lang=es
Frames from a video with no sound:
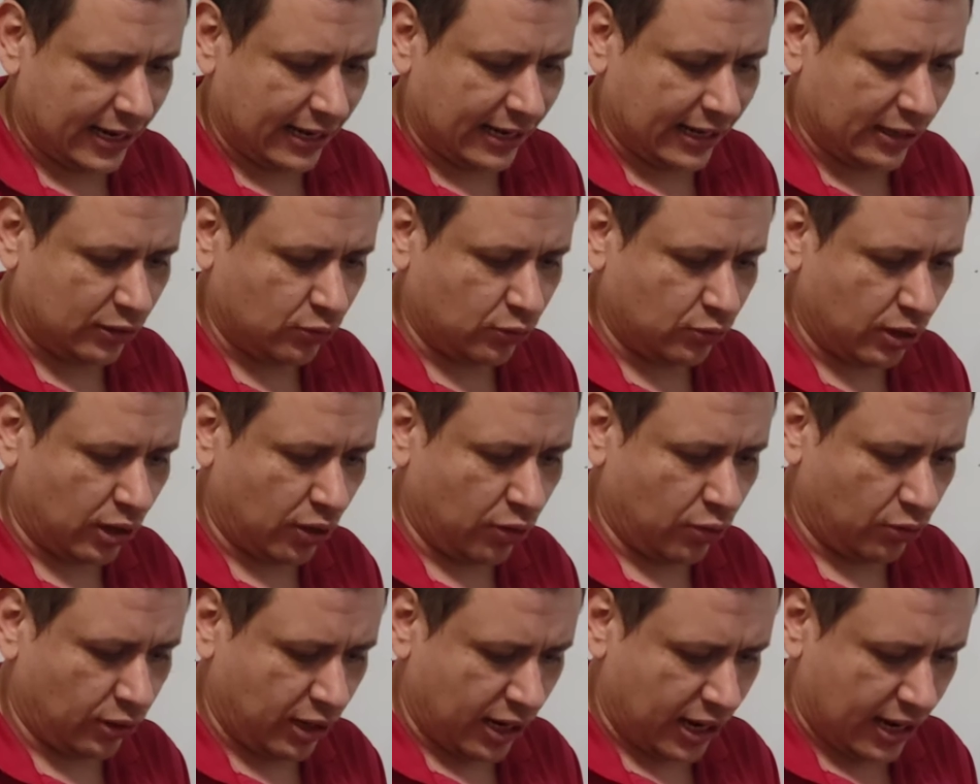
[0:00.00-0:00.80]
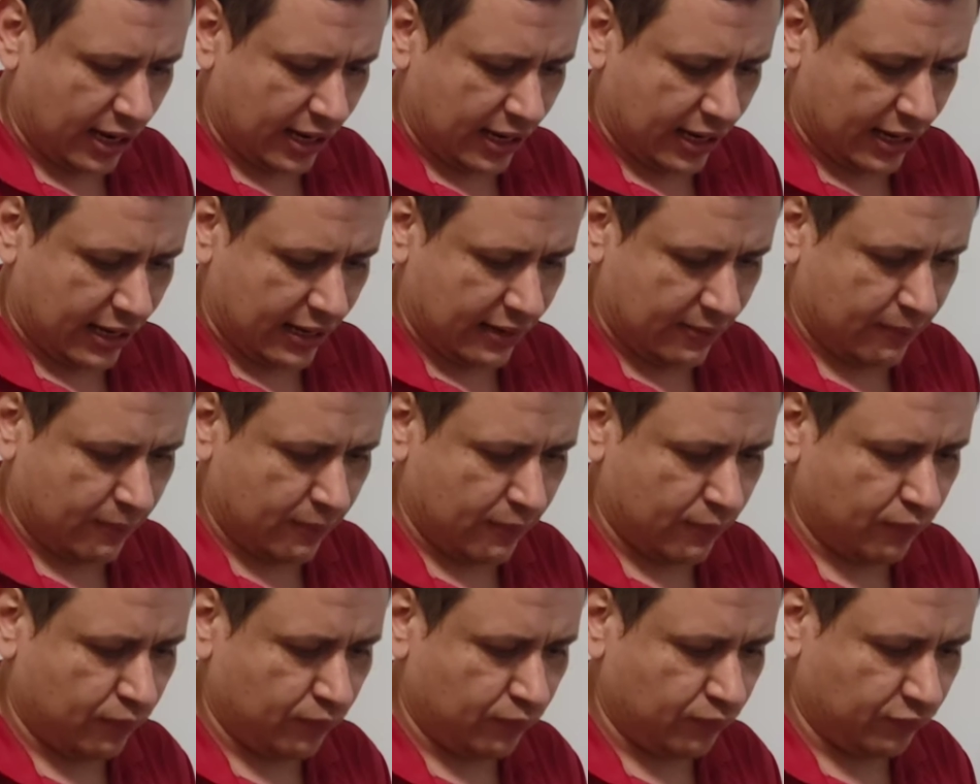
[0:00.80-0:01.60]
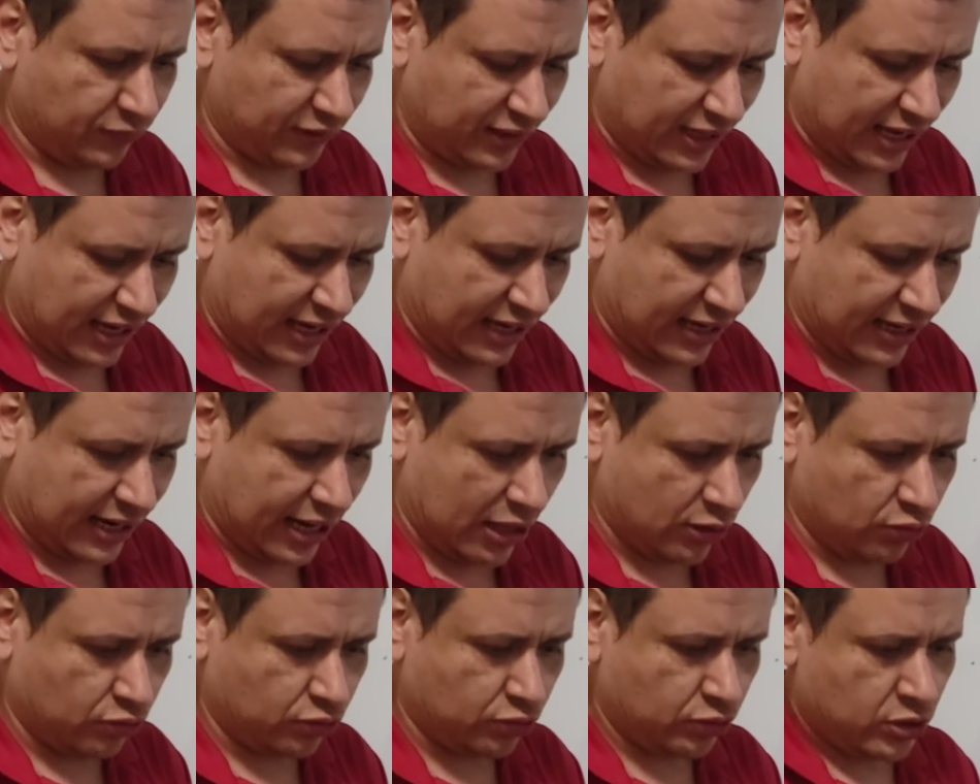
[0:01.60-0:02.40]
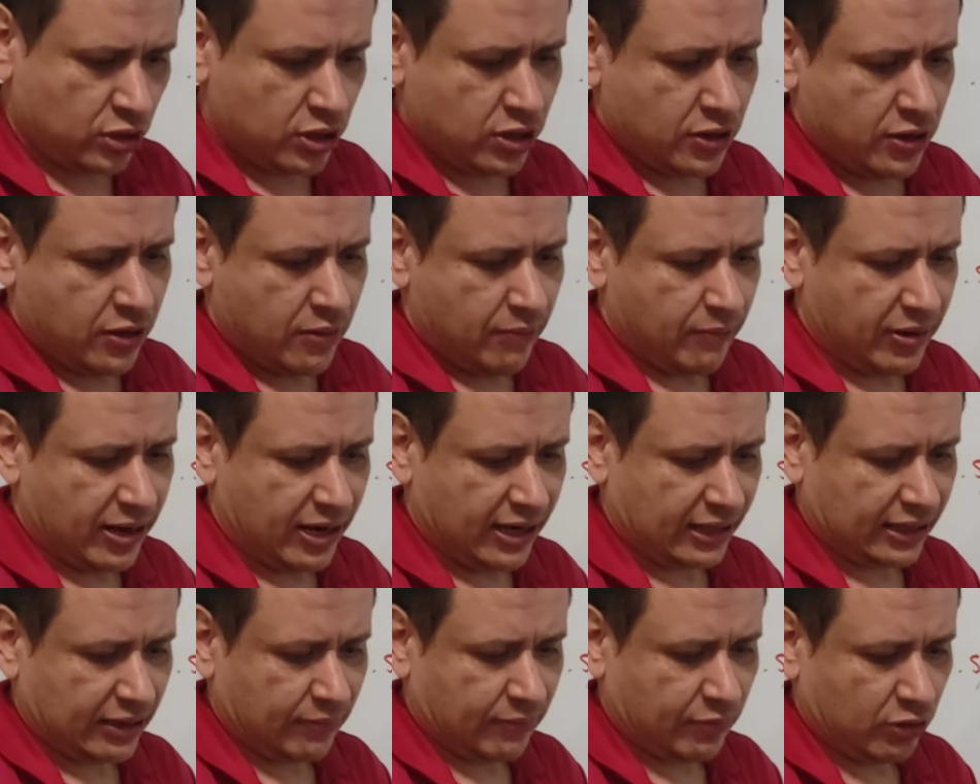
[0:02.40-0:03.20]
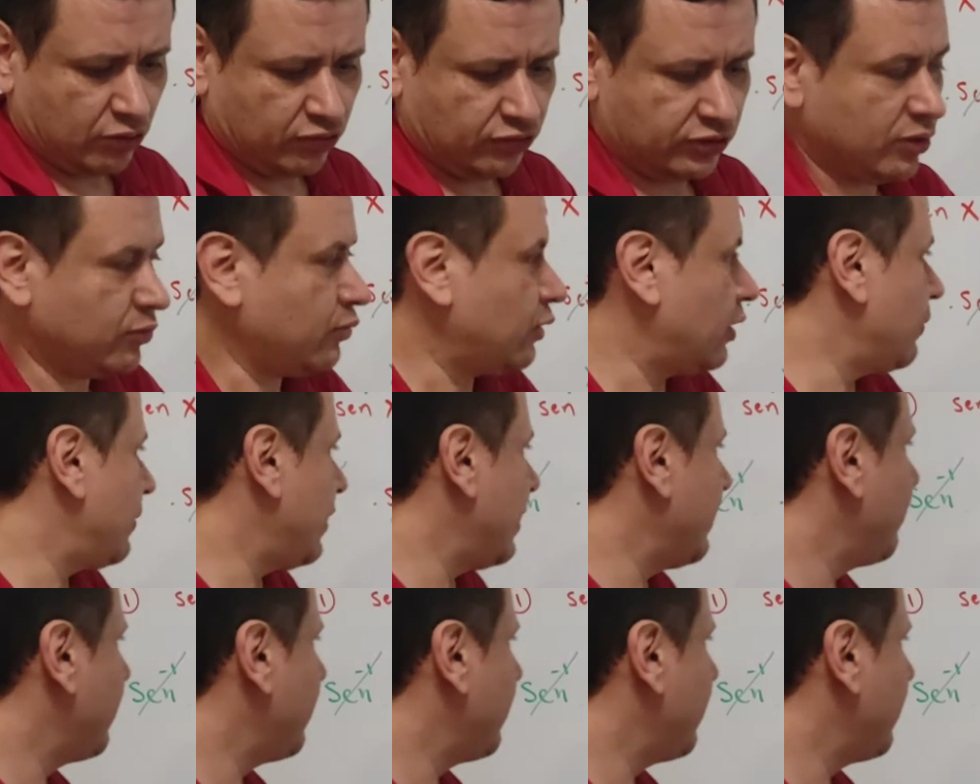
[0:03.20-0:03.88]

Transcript: la calculadora en, en, grados para que me los devuelva